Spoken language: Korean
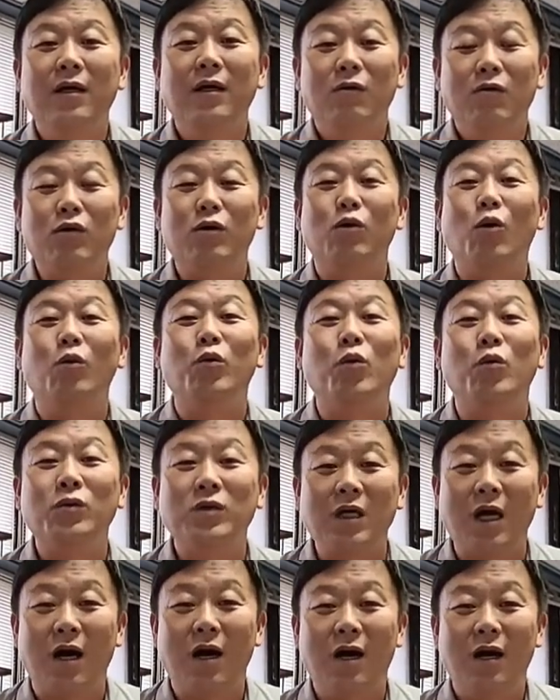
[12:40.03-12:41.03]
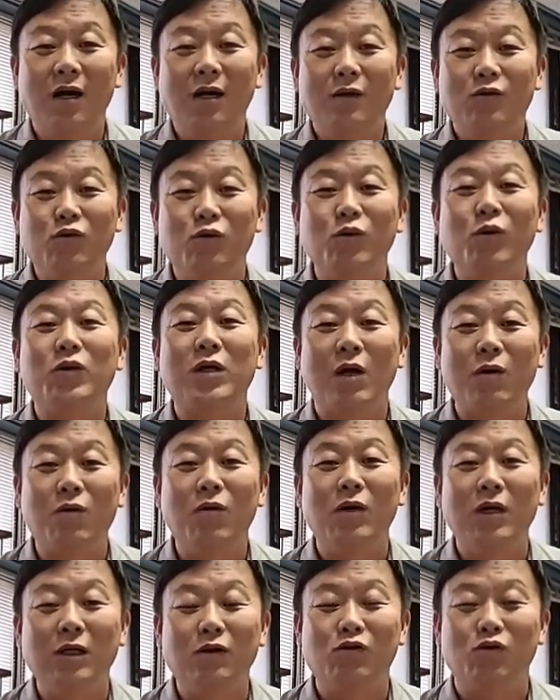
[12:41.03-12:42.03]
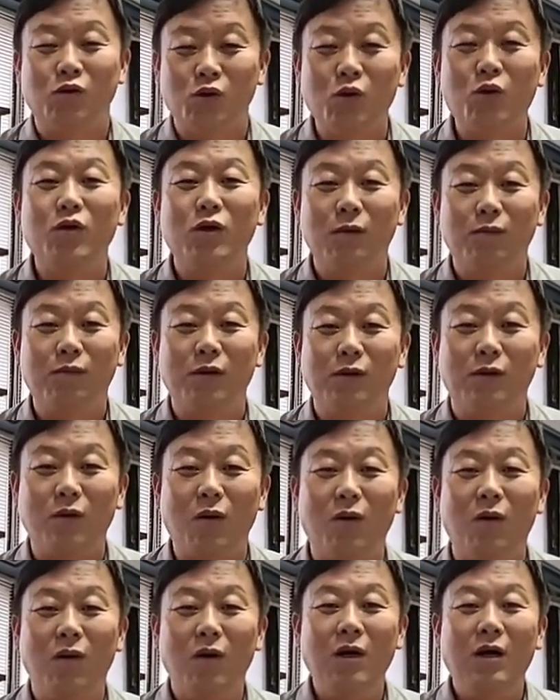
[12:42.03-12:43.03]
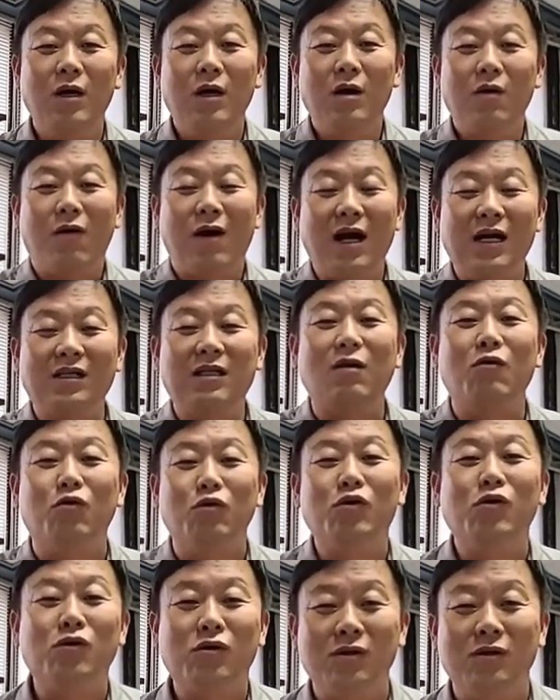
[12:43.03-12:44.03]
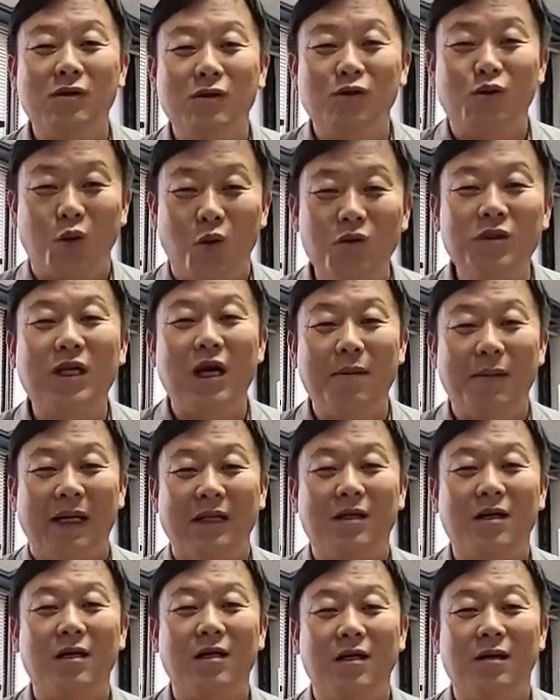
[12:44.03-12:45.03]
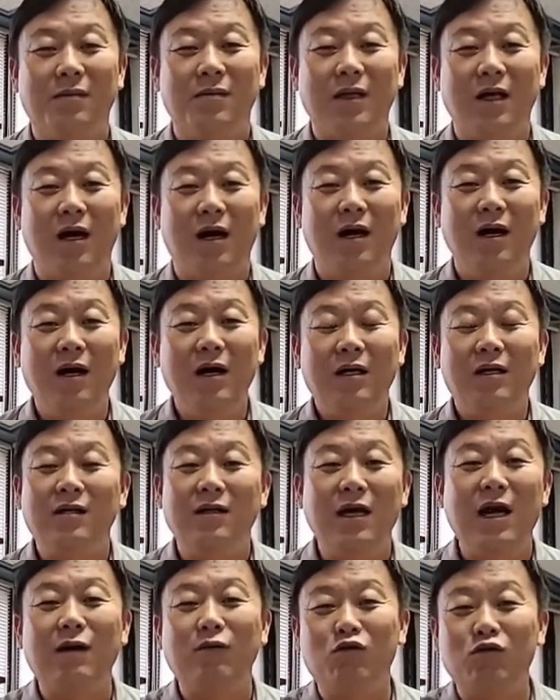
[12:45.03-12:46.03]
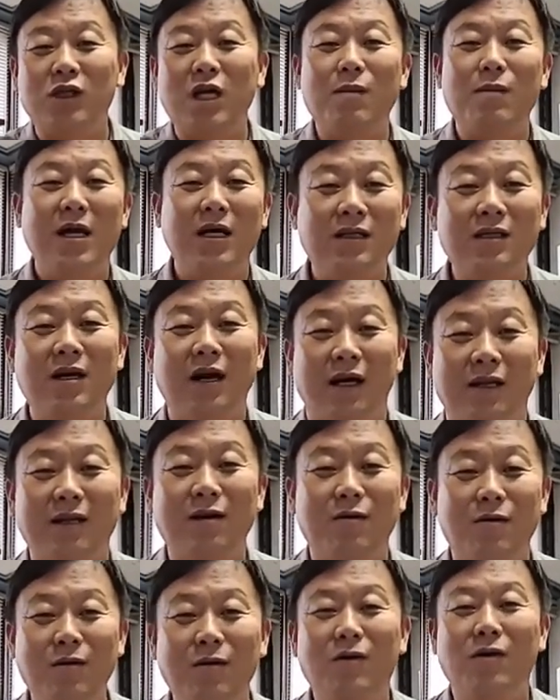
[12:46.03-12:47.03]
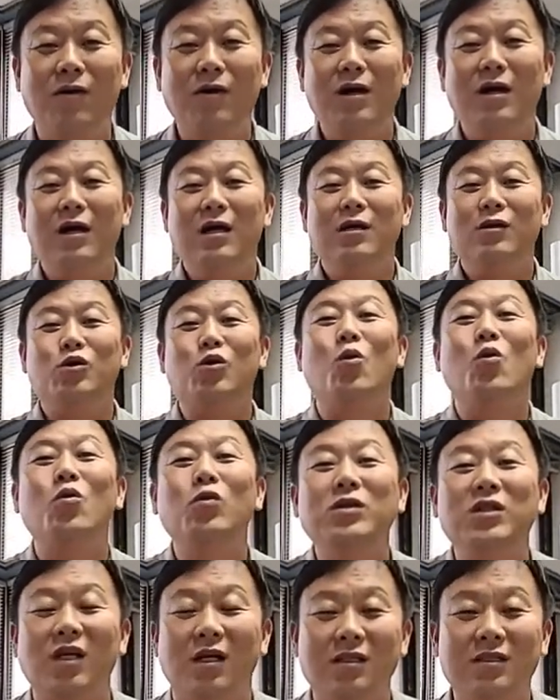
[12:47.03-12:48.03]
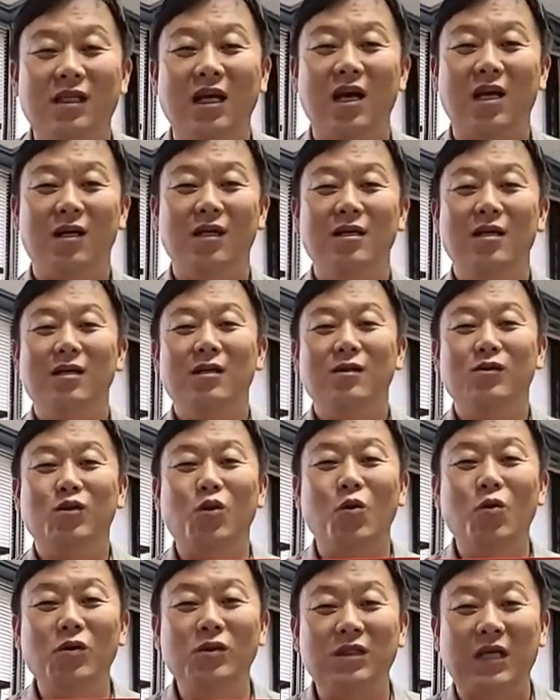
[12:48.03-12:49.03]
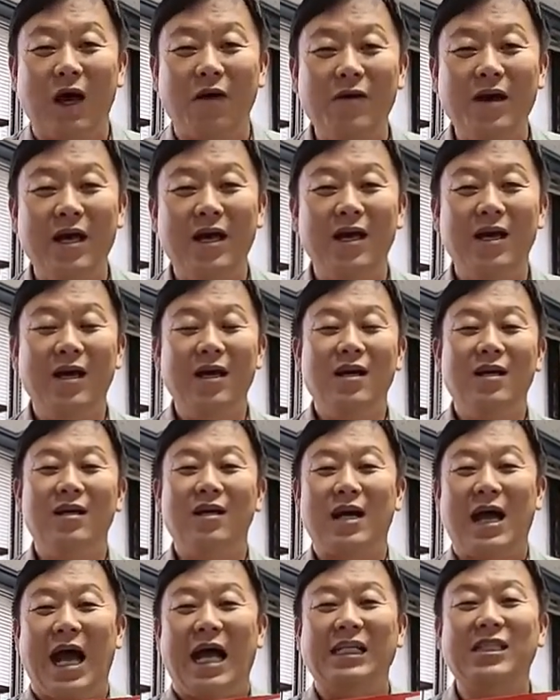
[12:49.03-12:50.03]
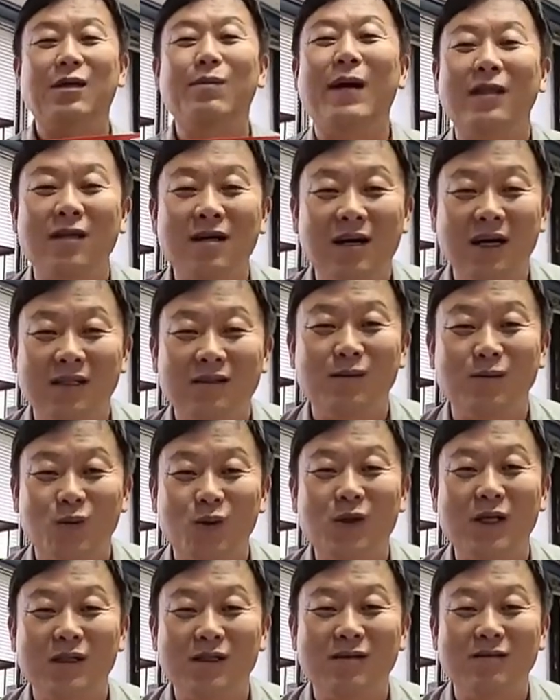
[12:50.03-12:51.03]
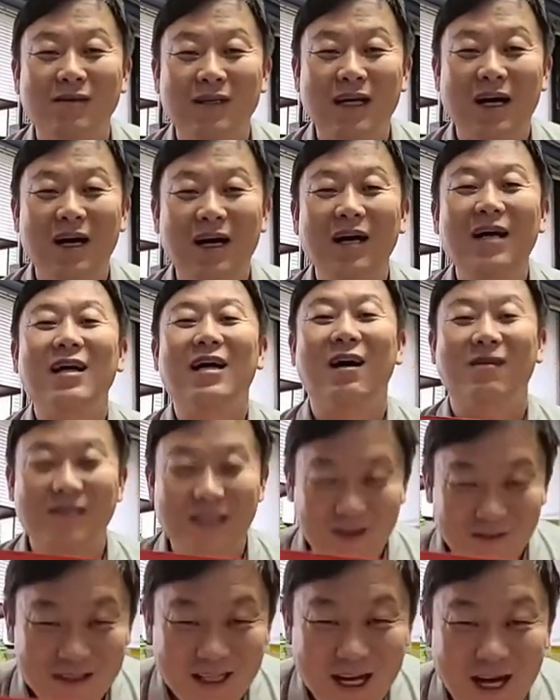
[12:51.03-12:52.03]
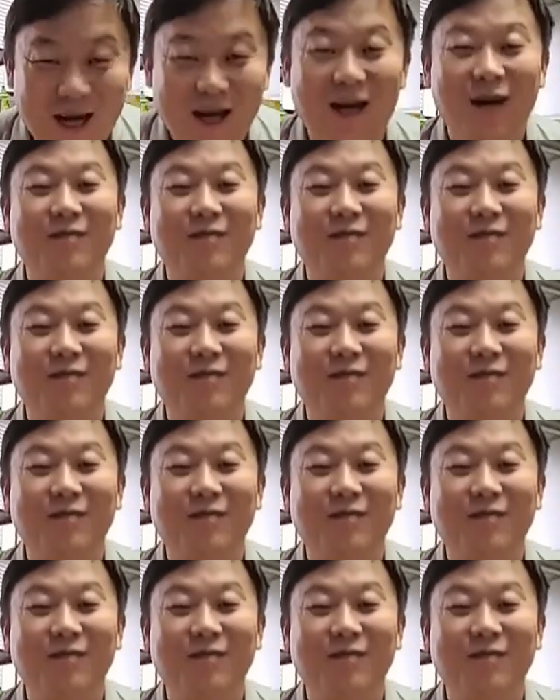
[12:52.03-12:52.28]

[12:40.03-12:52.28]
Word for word: 우리 노동자, 중소상공인, 중소기업들도 활짝 웃을 수 있는 좋은 사회 만들어야 됩니다. 그냥 투쟁만 해서는 안 되고요. 좋은 정책, 좋은 사회 같이 만들어갔으면 좋겠습니다. 감사합니다.